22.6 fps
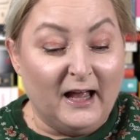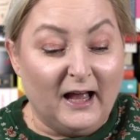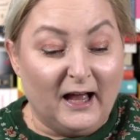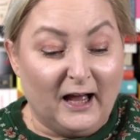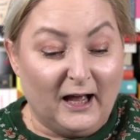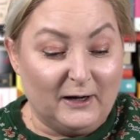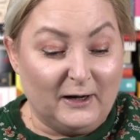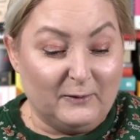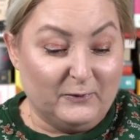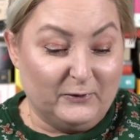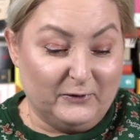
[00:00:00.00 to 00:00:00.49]

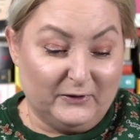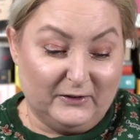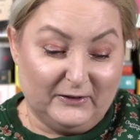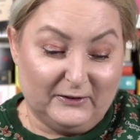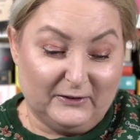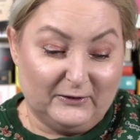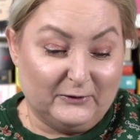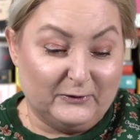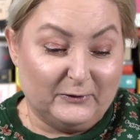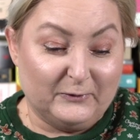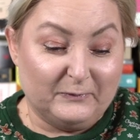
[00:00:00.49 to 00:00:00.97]
albo
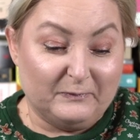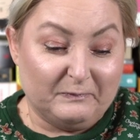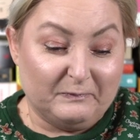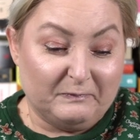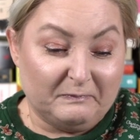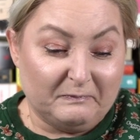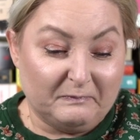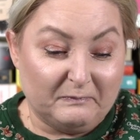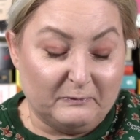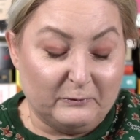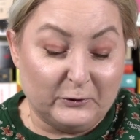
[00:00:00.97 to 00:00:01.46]
jest to
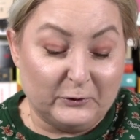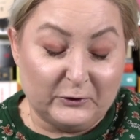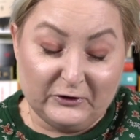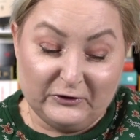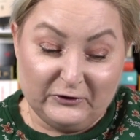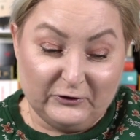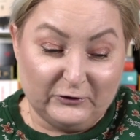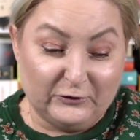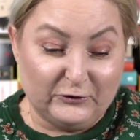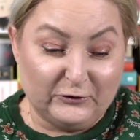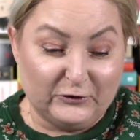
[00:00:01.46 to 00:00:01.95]

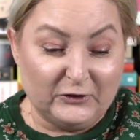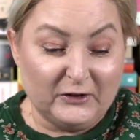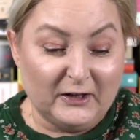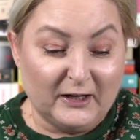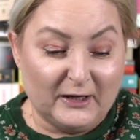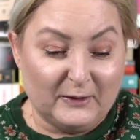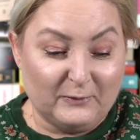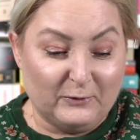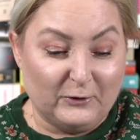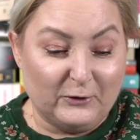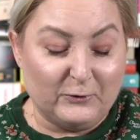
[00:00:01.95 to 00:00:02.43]
młoda
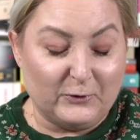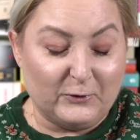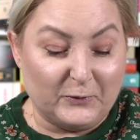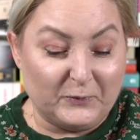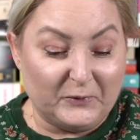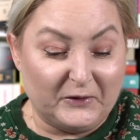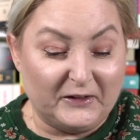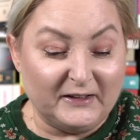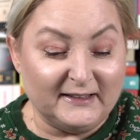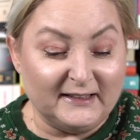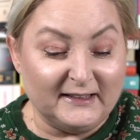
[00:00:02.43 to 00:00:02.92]
dziewczyna, albo
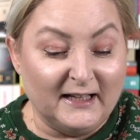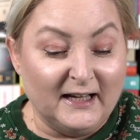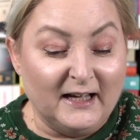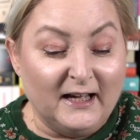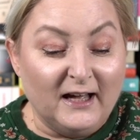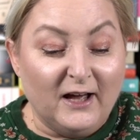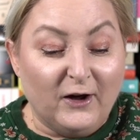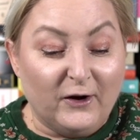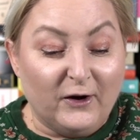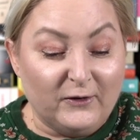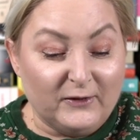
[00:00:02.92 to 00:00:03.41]
chłopiec,
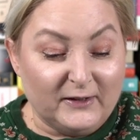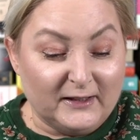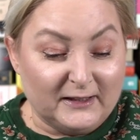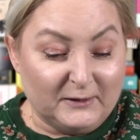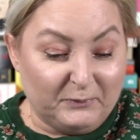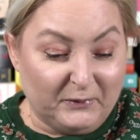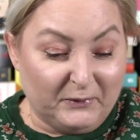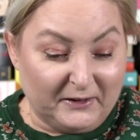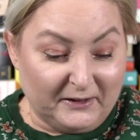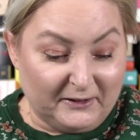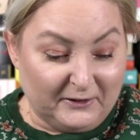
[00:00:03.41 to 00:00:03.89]
oraz
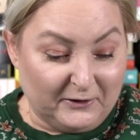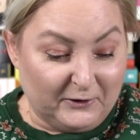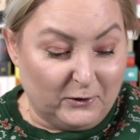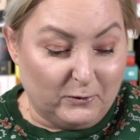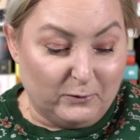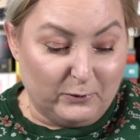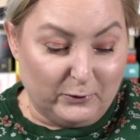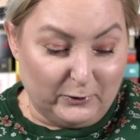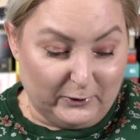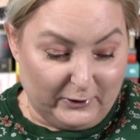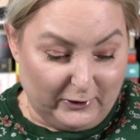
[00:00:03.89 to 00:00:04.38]

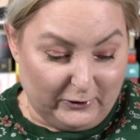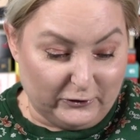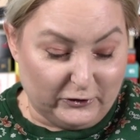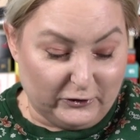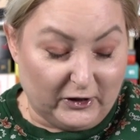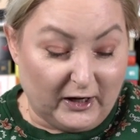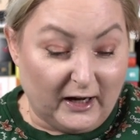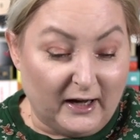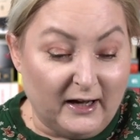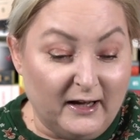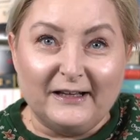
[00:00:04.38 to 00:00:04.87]
pięknego
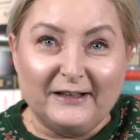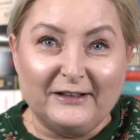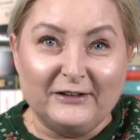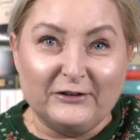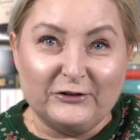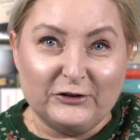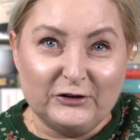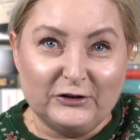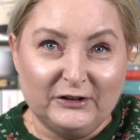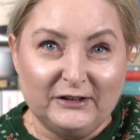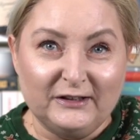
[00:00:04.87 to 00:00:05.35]
buldożka.
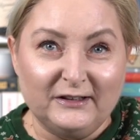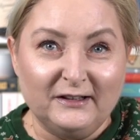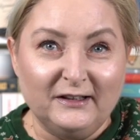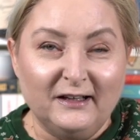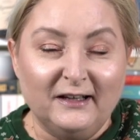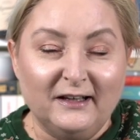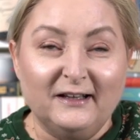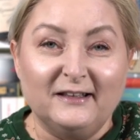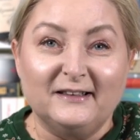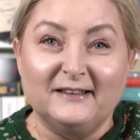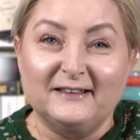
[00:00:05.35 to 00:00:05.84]
Jeżeli
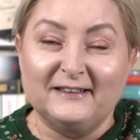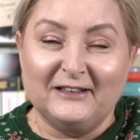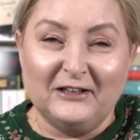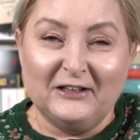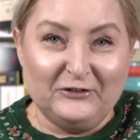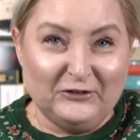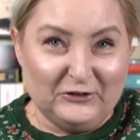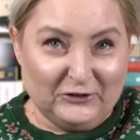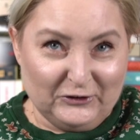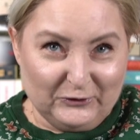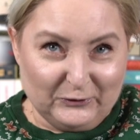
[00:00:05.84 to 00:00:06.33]

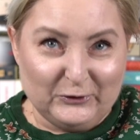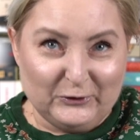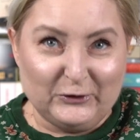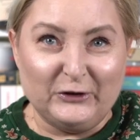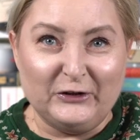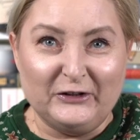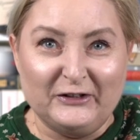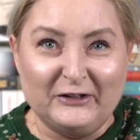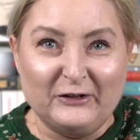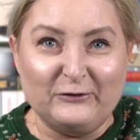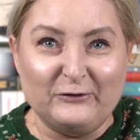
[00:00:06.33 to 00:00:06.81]
znacie się
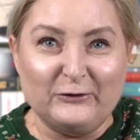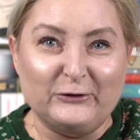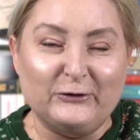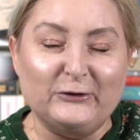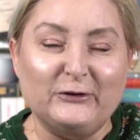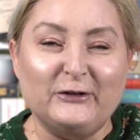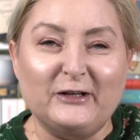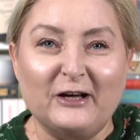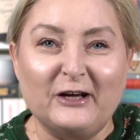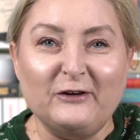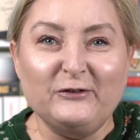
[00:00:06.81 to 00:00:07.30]
trochę na
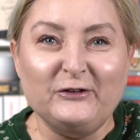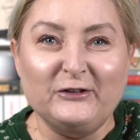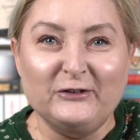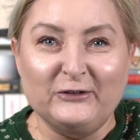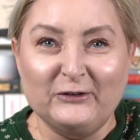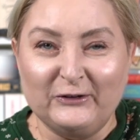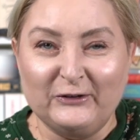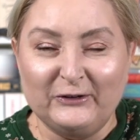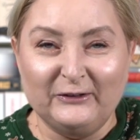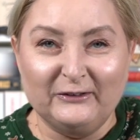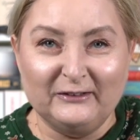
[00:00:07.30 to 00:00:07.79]
fotografii,
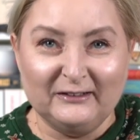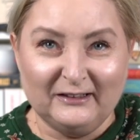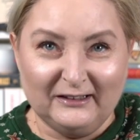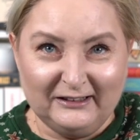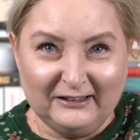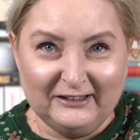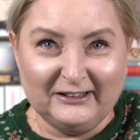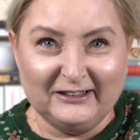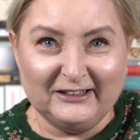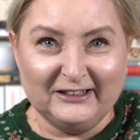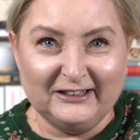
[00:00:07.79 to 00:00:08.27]
no
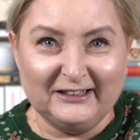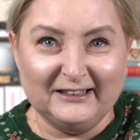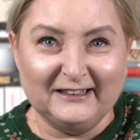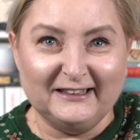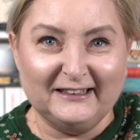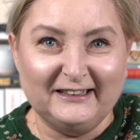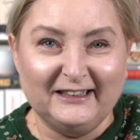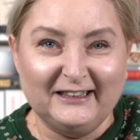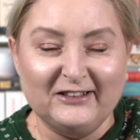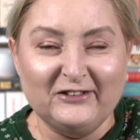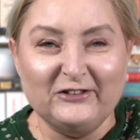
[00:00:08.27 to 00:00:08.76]
oglądaliście się
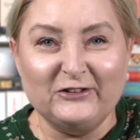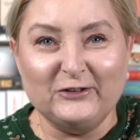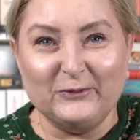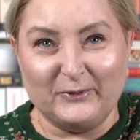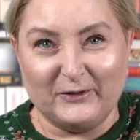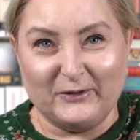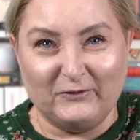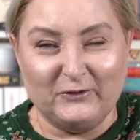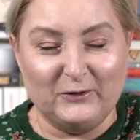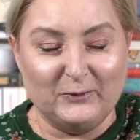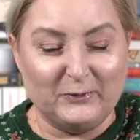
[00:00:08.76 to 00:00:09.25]
zdjęć, to
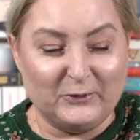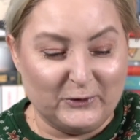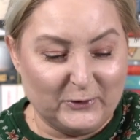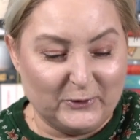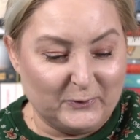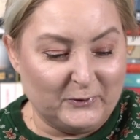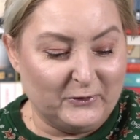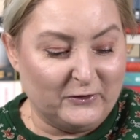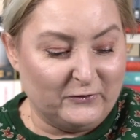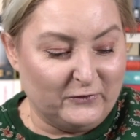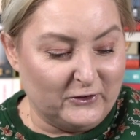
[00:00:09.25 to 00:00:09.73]

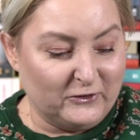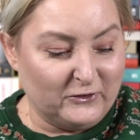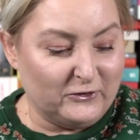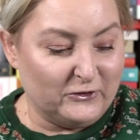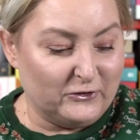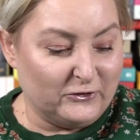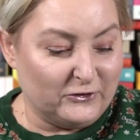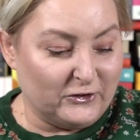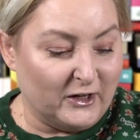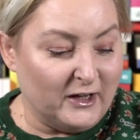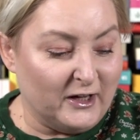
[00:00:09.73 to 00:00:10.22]
prawdopodobnie
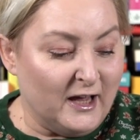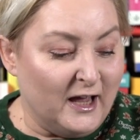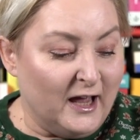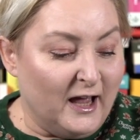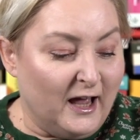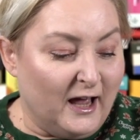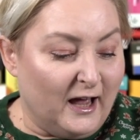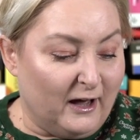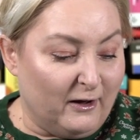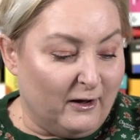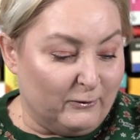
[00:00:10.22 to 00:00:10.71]
wiecie, że
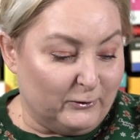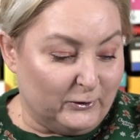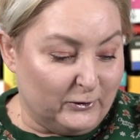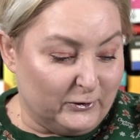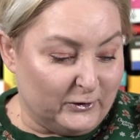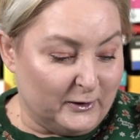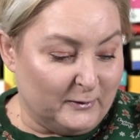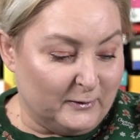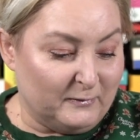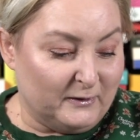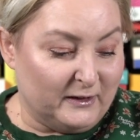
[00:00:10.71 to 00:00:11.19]

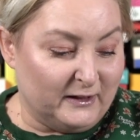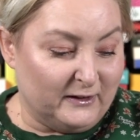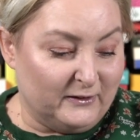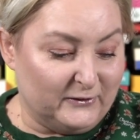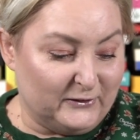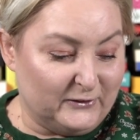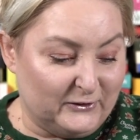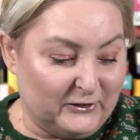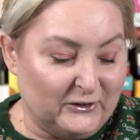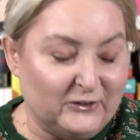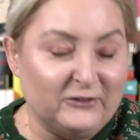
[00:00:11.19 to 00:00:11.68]
autorem
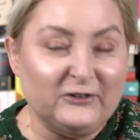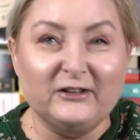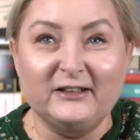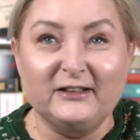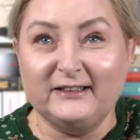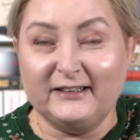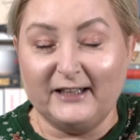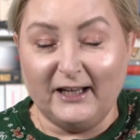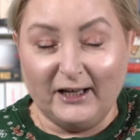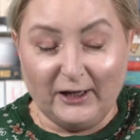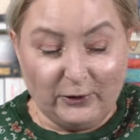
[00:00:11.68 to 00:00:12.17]
tego zdjęcia
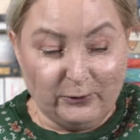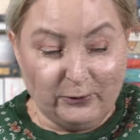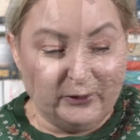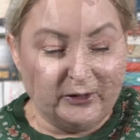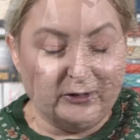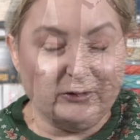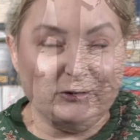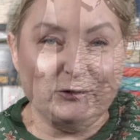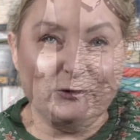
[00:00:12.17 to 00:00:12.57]
jest Erwitt,